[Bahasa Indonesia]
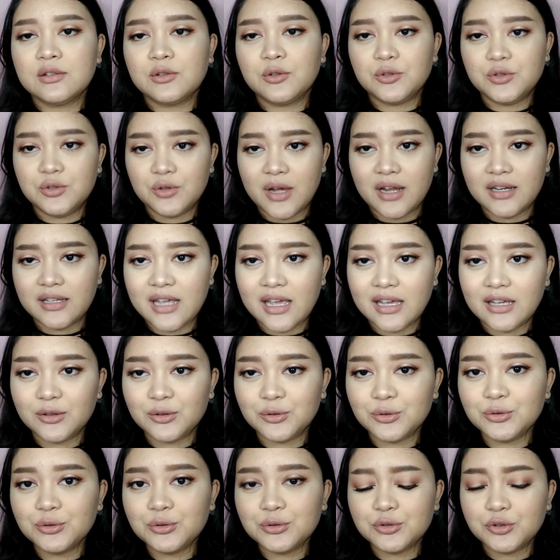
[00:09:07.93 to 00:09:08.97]
Tujuannya
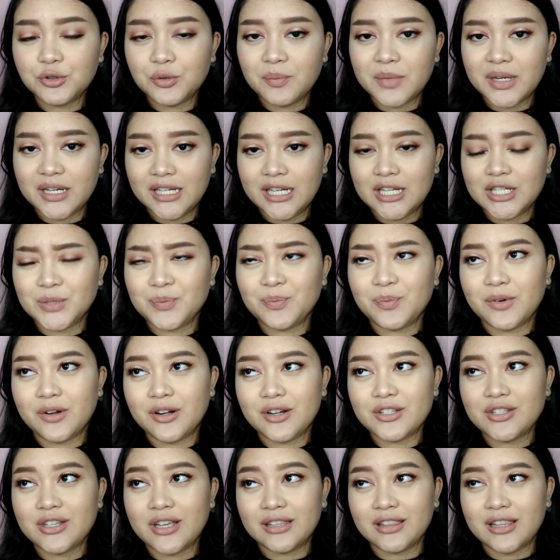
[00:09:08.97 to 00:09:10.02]
itu untuk
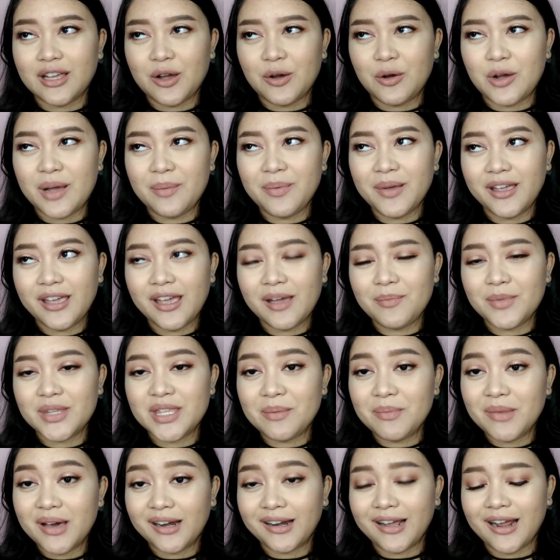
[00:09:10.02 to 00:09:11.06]
mendisperse atau apa ya
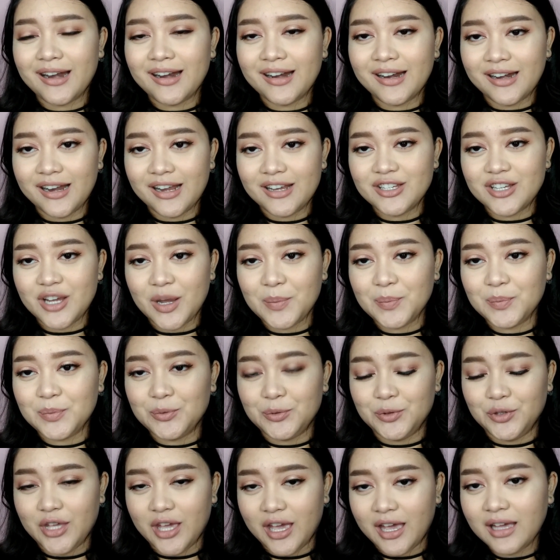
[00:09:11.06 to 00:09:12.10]
menyebarkan dry
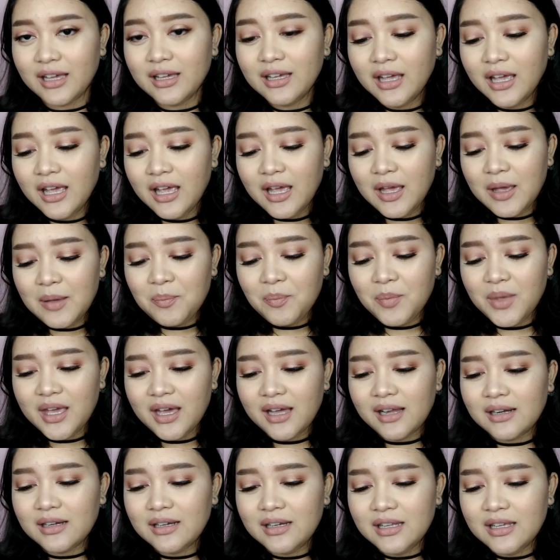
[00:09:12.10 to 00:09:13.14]
shampoo-nya
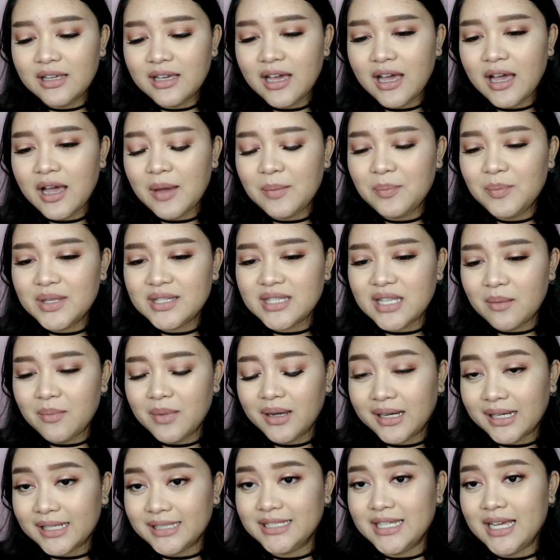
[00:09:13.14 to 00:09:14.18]
biar dia bisa
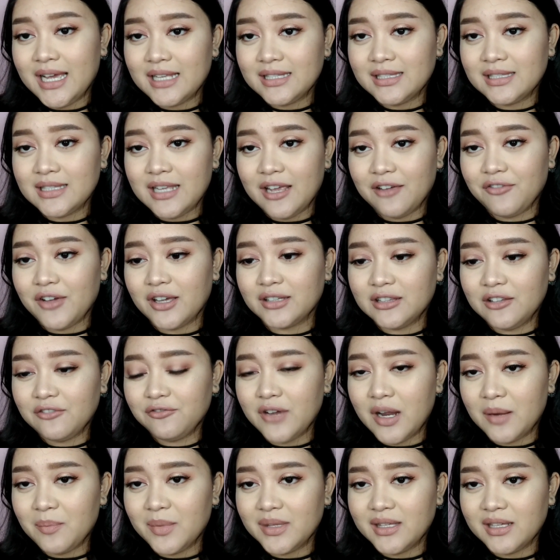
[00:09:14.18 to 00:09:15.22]
bekerja efektif
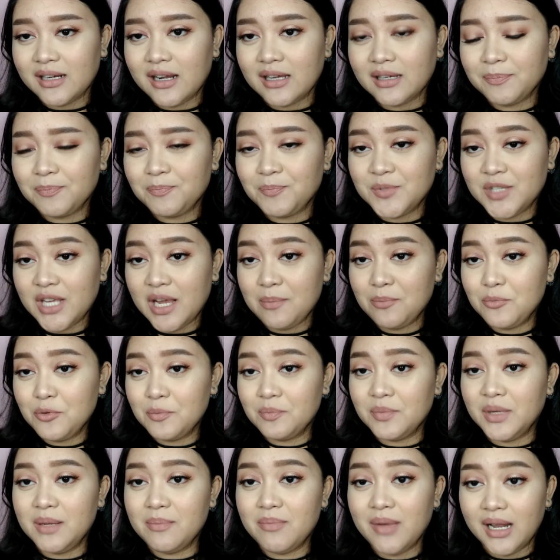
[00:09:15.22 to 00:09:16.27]
dan menyerap
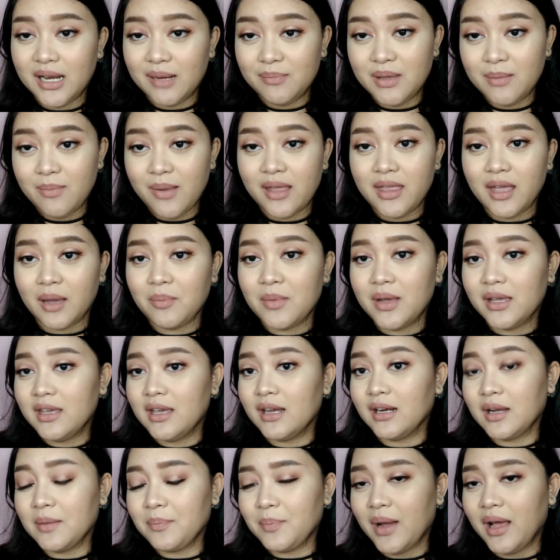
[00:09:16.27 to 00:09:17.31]
sebum di lebih banyak
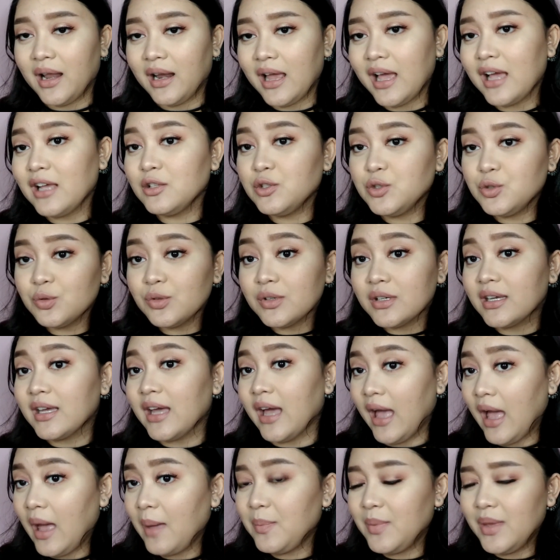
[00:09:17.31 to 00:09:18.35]
bagian kepala
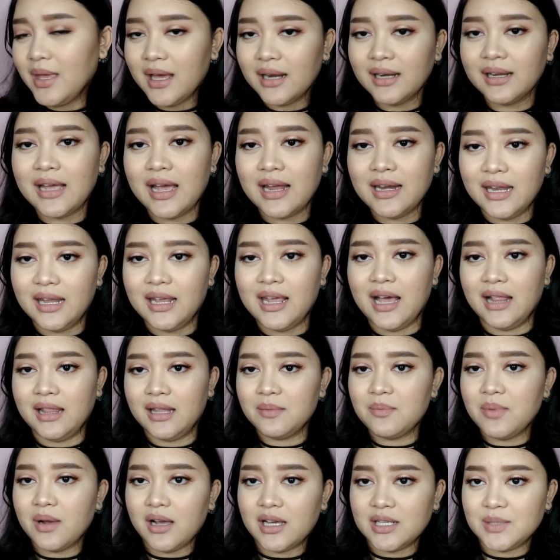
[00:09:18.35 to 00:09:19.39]
juga biar nggak
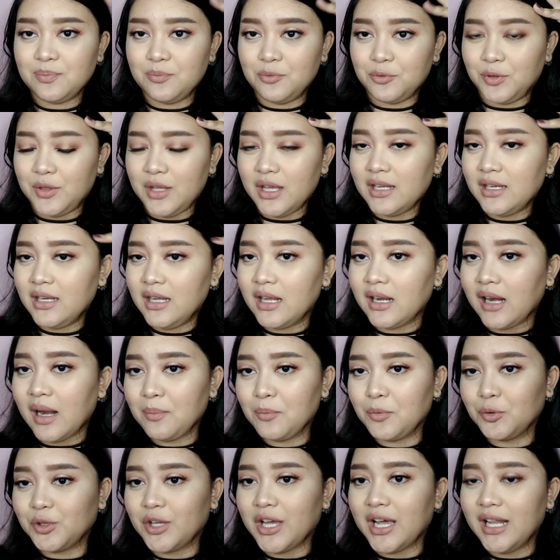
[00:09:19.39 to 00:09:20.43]
ninggalin bekas putih di rambut